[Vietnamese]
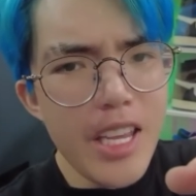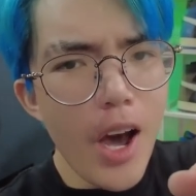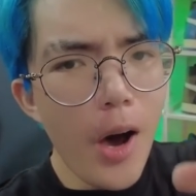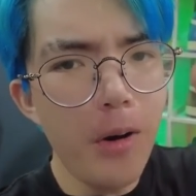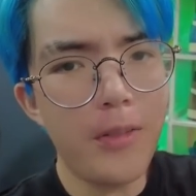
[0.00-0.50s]

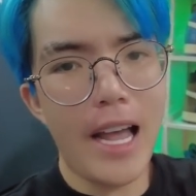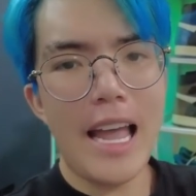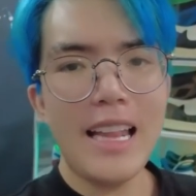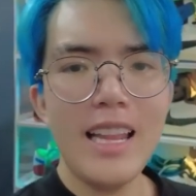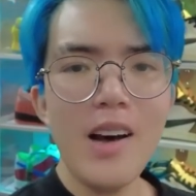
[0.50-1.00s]
yo và
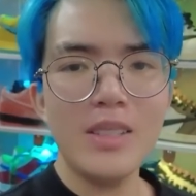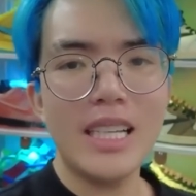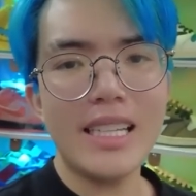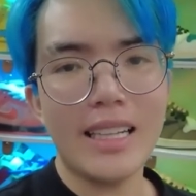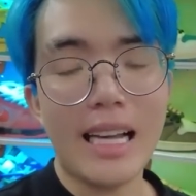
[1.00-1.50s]
hello
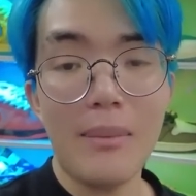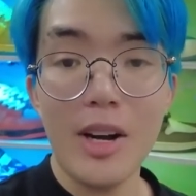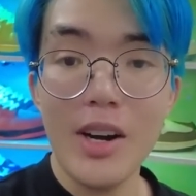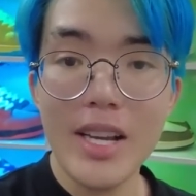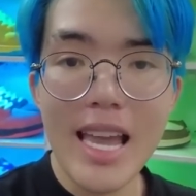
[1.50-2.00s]
xin chào tất cả
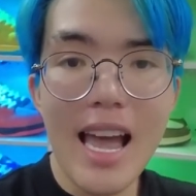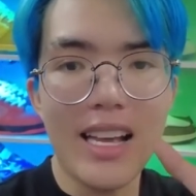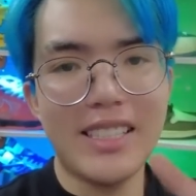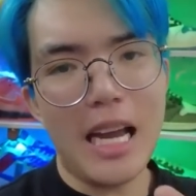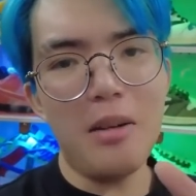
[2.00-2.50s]
mọi người
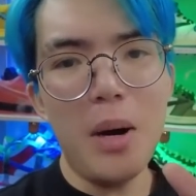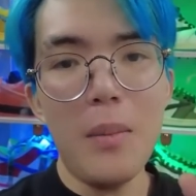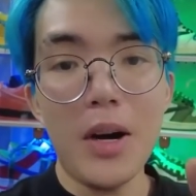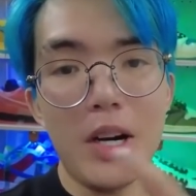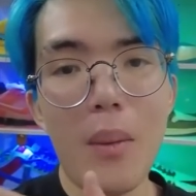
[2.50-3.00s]
nha Chào mừng
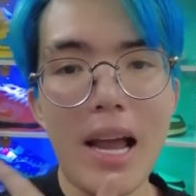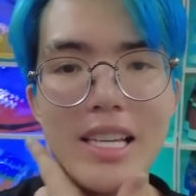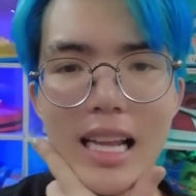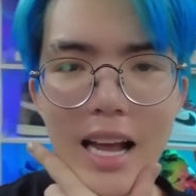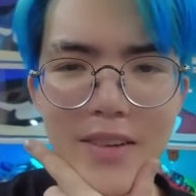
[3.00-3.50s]
mọi người đã quay
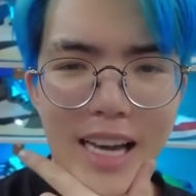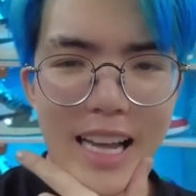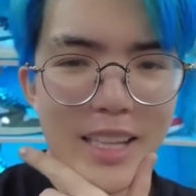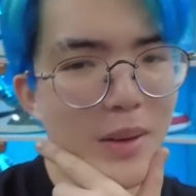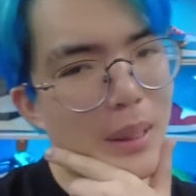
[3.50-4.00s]
trở lại với
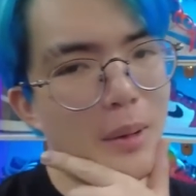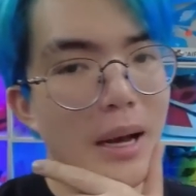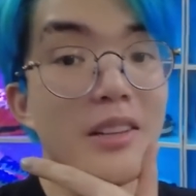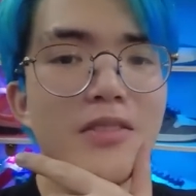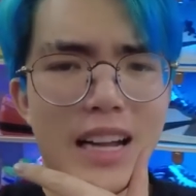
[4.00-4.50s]
kênh youtube của
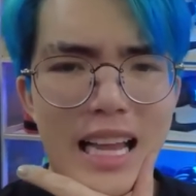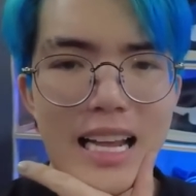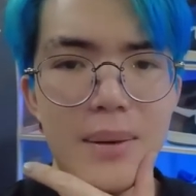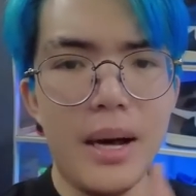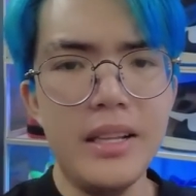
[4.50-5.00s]
mình Và
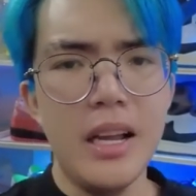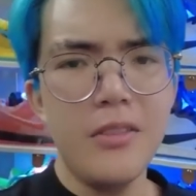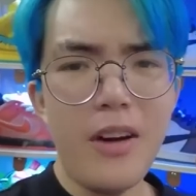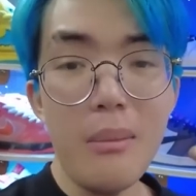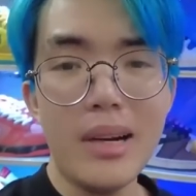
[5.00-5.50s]
lại là mình
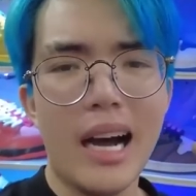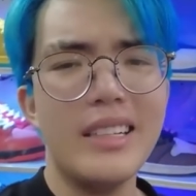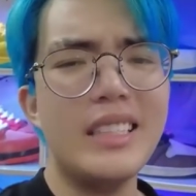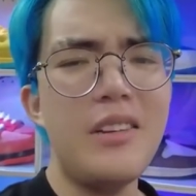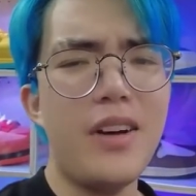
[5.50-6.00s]
Phong
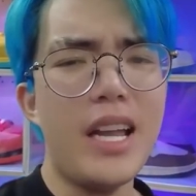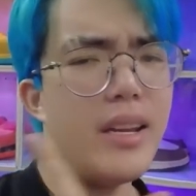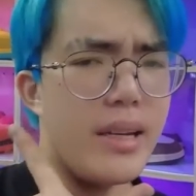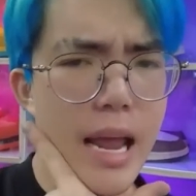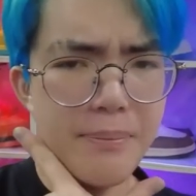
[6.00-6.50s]
Cận TV
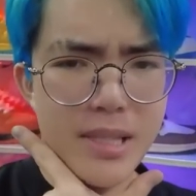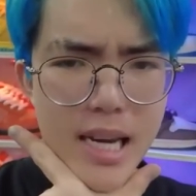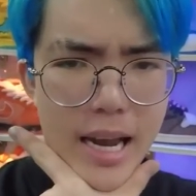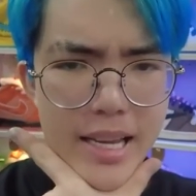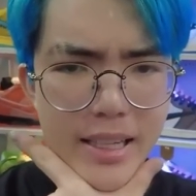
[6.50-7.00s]
Đẹp
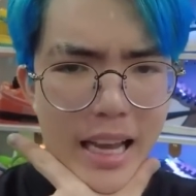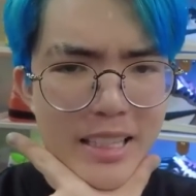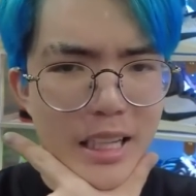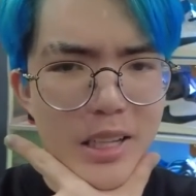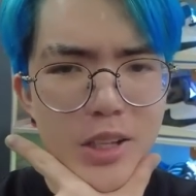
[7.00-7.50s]
trai nhất
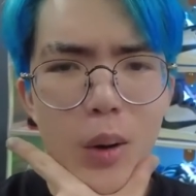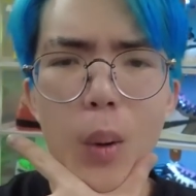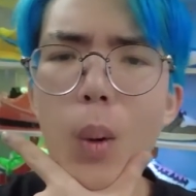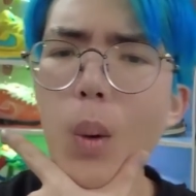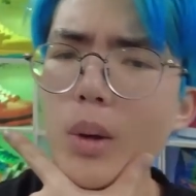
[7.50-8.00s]
hành tinh
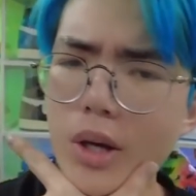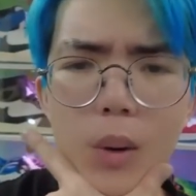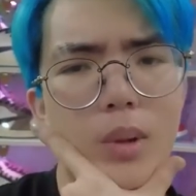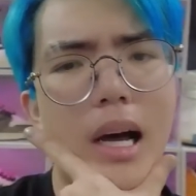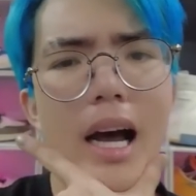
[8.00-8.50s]
vũ
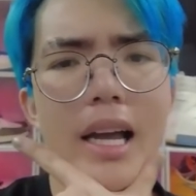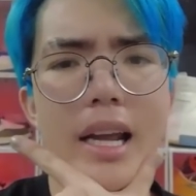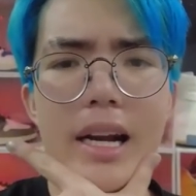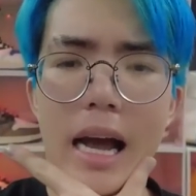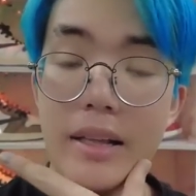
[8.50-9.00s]
trụ thế
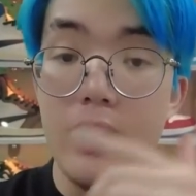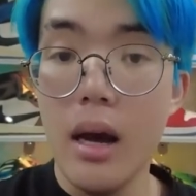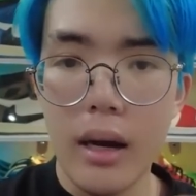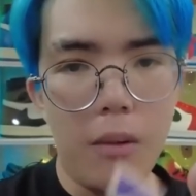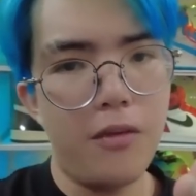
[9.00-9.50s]
với điện ảnh
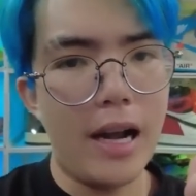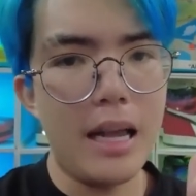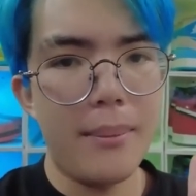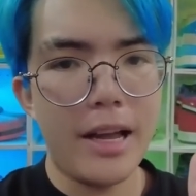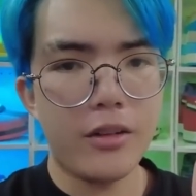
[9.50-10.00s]
Không phải
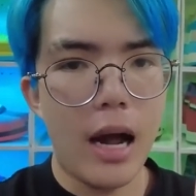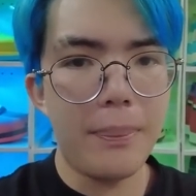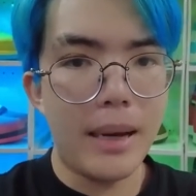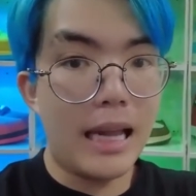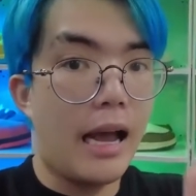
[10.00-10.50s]
là Minecraft
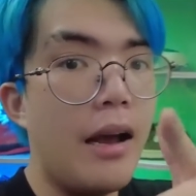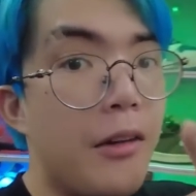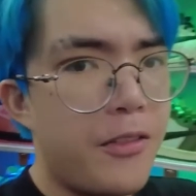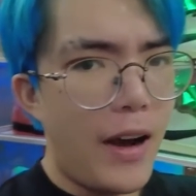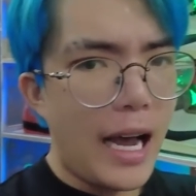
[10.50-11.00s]
mà là
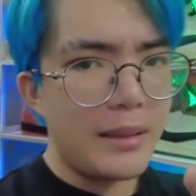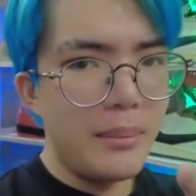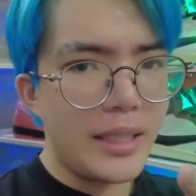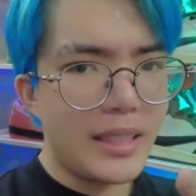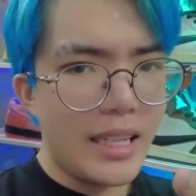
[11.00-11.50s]
fan
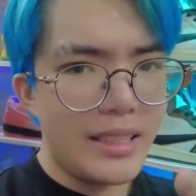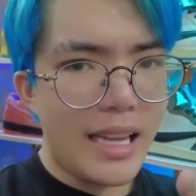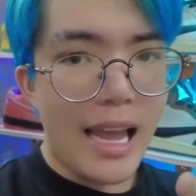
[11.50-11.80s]
meeting